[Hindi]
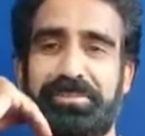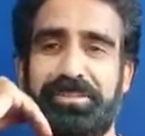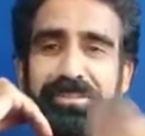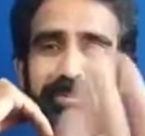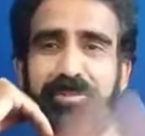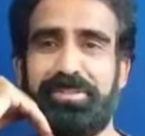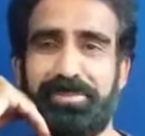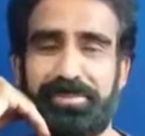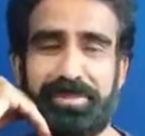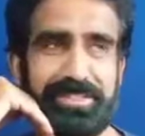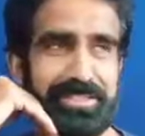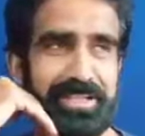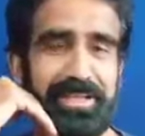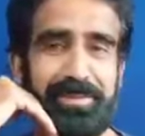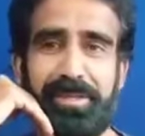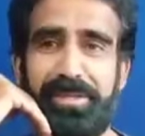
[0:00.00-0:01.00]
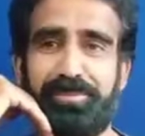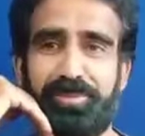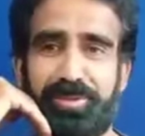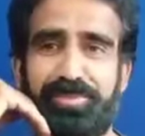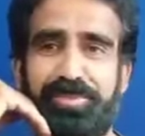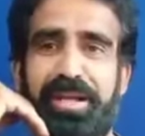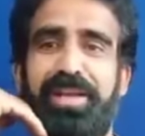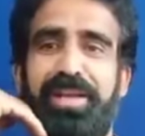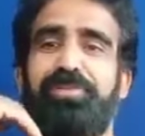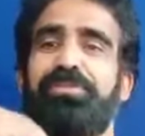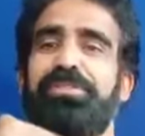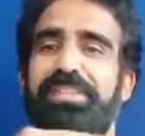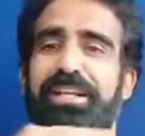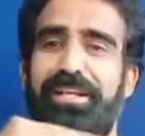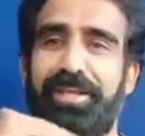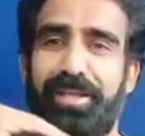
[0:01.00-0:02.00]
कौन सी पिक्चर है भाई पुष्पा
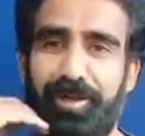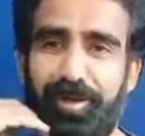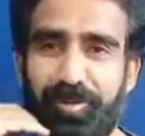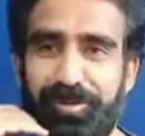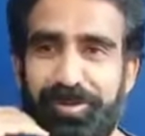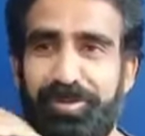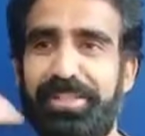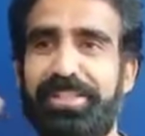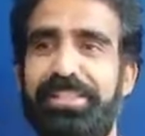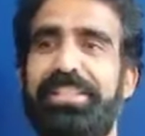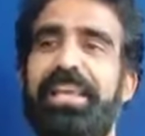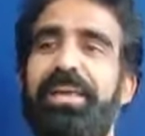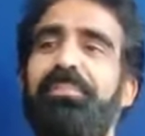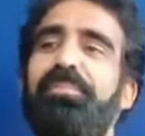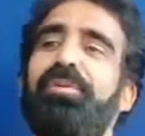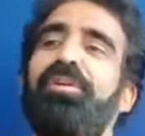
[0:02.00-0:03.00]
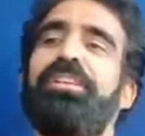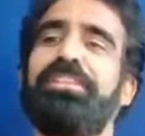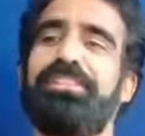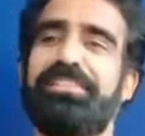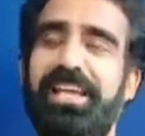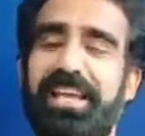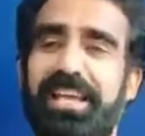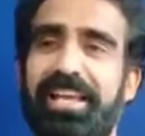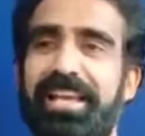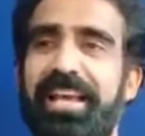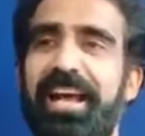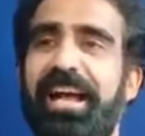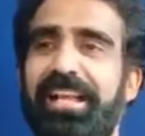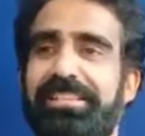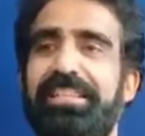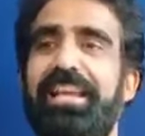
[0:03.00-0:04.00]
उसका डायलॉग उन्होंने दिया है बहुत अच्छा
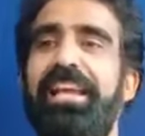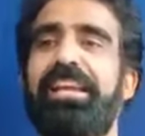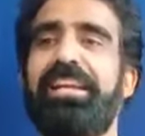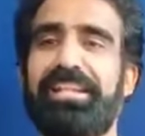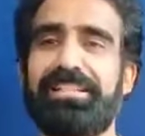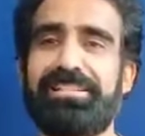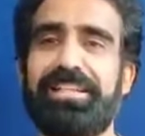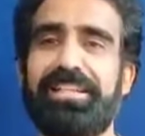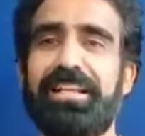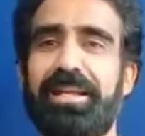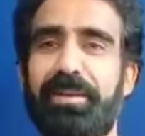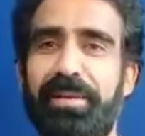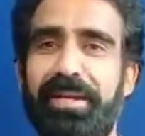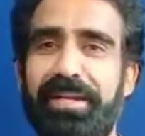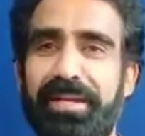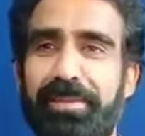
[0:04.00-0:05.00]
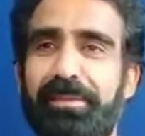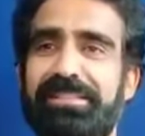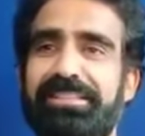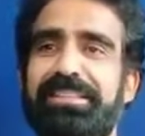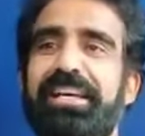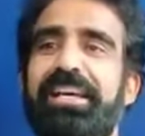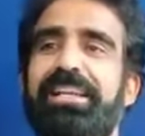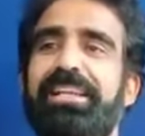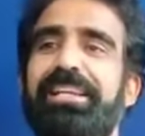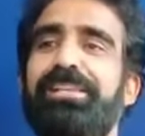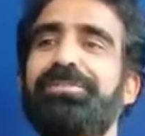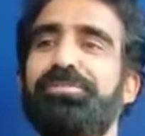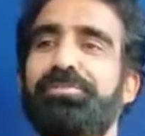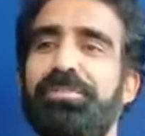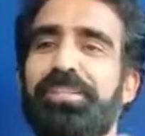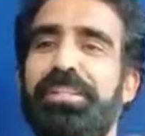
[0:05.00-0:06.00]
है अच्छा है इंटरेस्टिंग कमेंट है मज़ेदार है
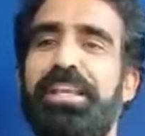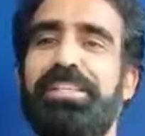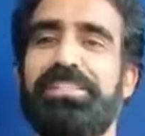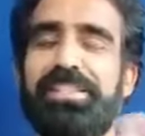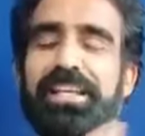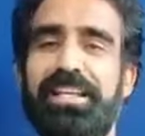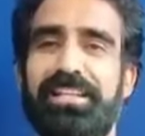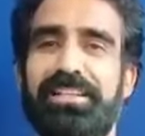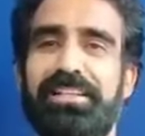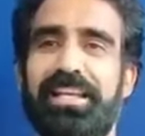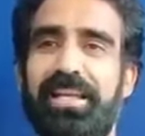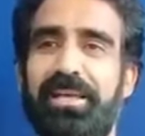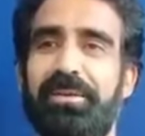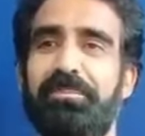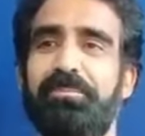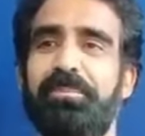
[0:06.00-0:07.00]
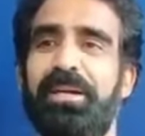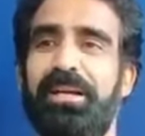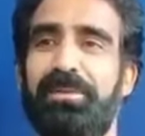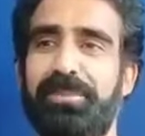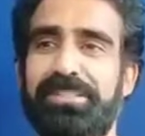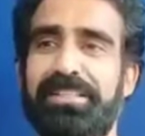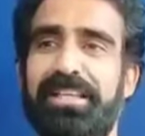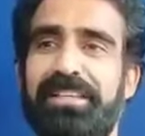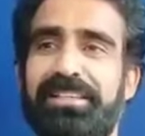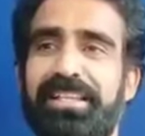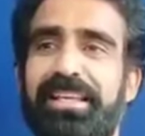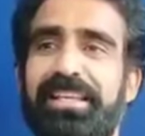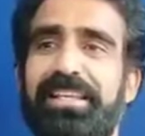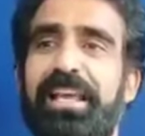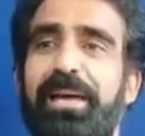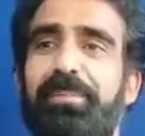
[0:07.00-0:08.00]
सुन के अच्छा लगता है मज़ा आता
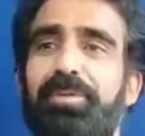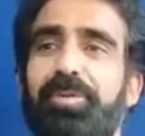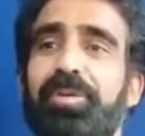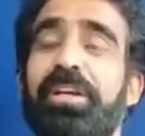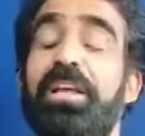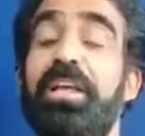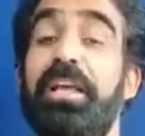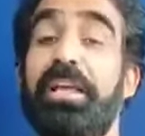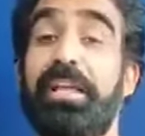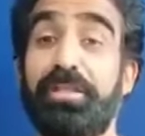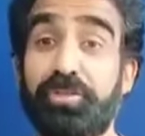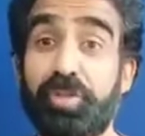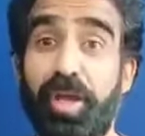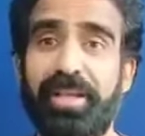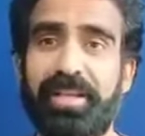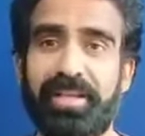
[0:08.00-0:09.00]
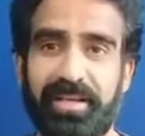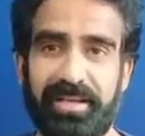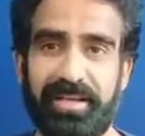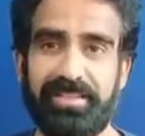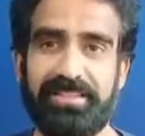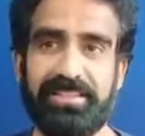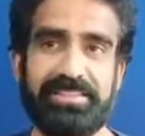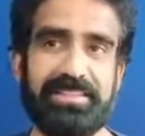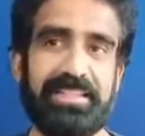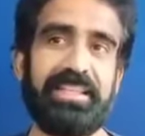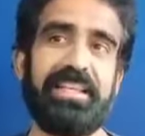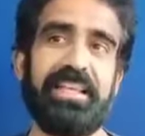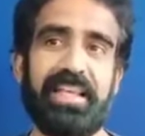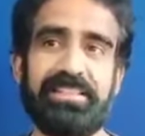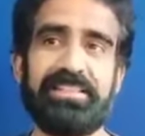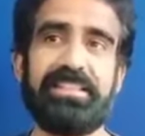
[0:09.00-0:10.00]
है कि आप लोग इन्जॉय कर रहे हैं जैसे
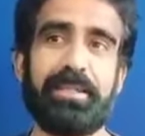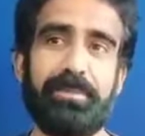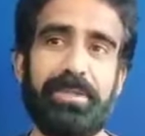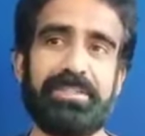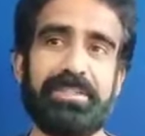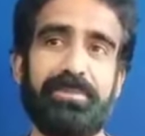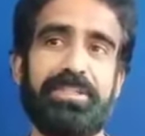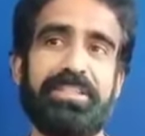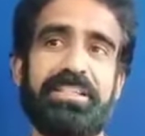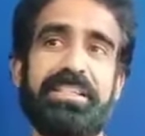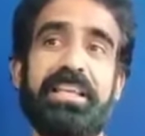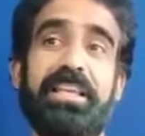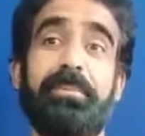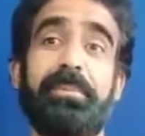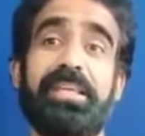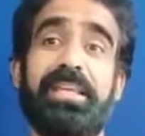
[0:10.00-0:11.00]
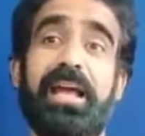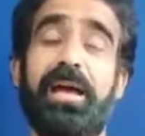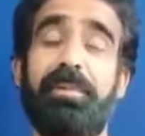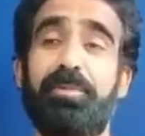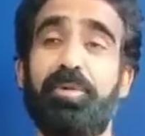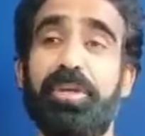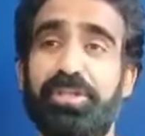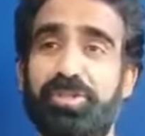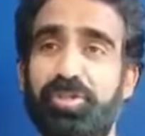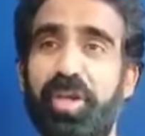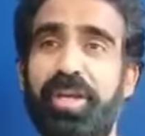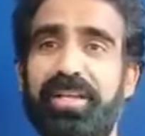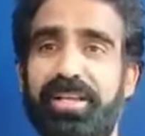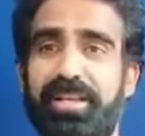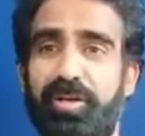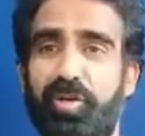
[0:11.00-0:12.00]
ऐसे कमेंट समझ लिए कि भैया आप लोग
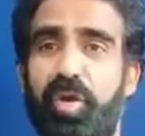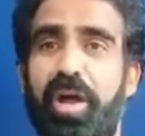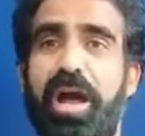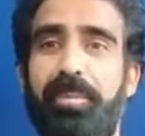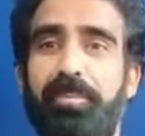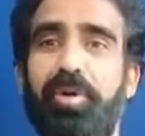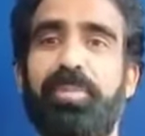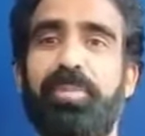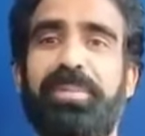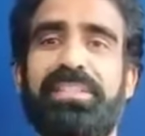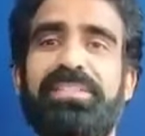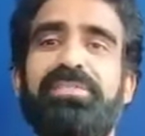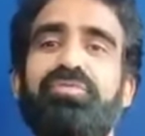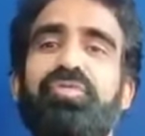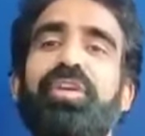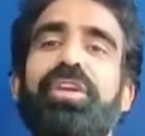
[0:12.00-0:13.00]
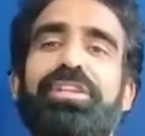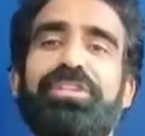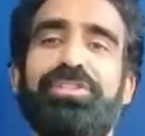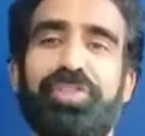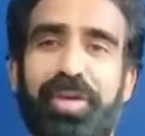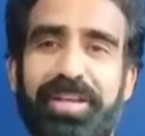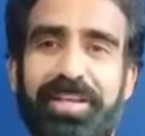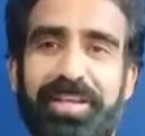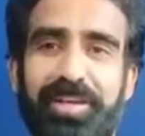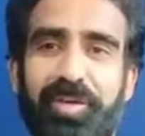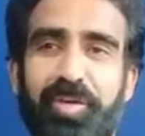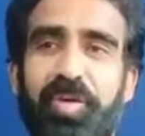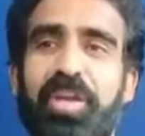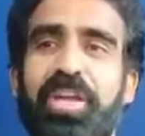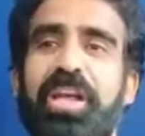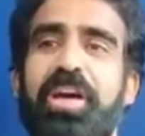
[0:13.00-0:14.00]
इन्जॉय कर रहे हो आप ऑन पैसिव को इन्जॉय कर रहे
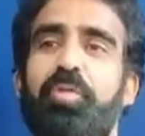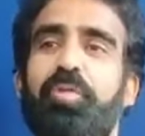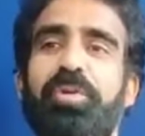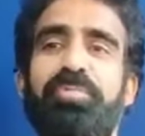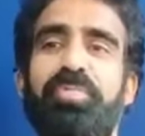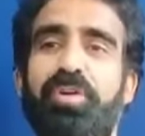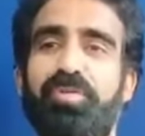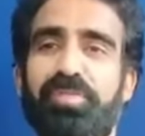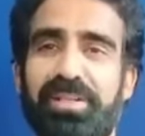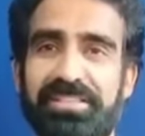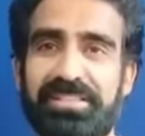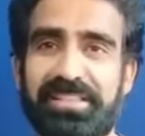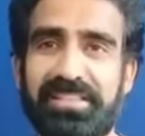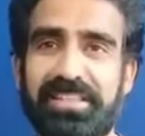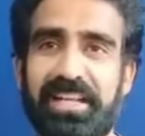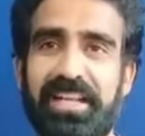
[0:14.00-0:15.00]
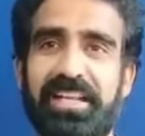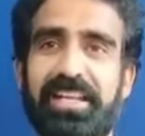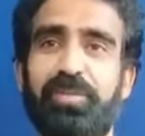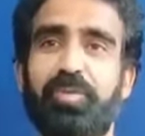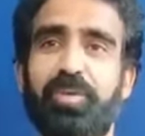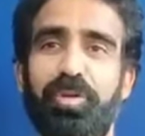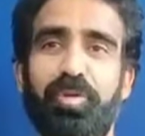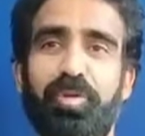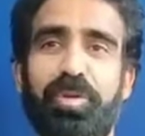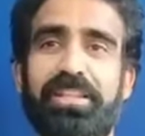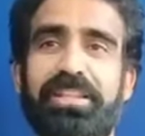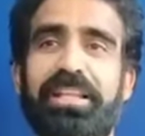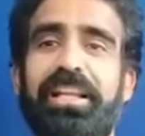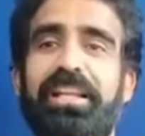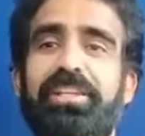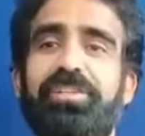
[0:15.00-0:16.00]
हो उन फाउंडर्स की तरह नहीं उन लोगों की
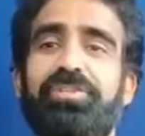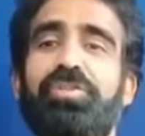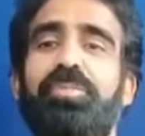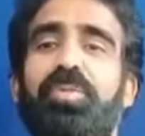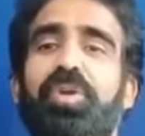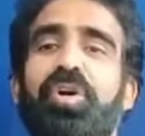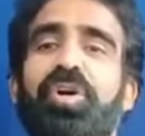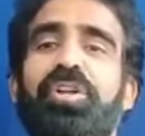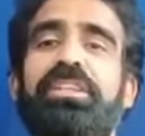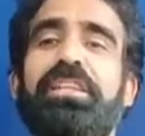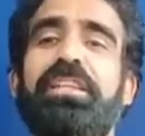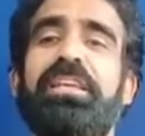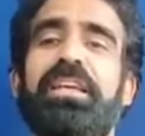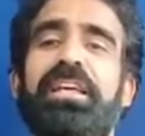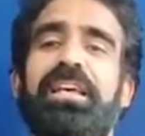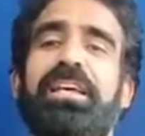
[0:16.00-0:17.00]
तरह नहीं जो बहुत ही